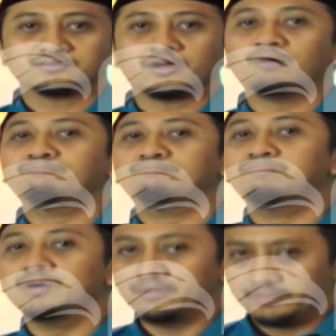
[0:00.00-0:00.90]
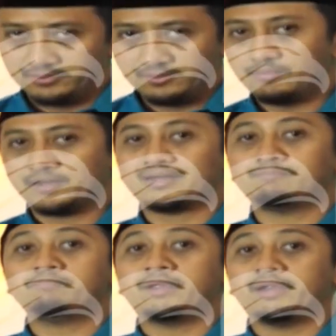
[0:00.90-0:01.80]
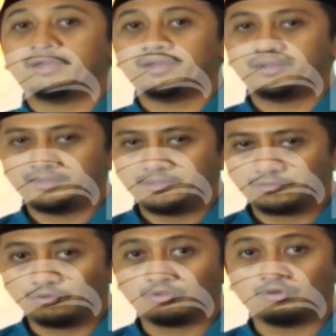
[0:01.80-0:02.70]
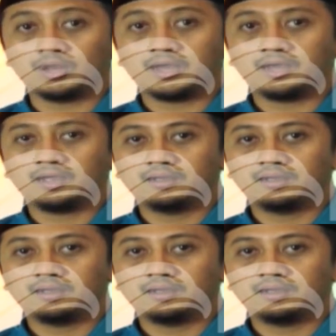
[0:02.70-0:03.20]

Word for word: Tob, pakai B, ya, eh, kol-kolah.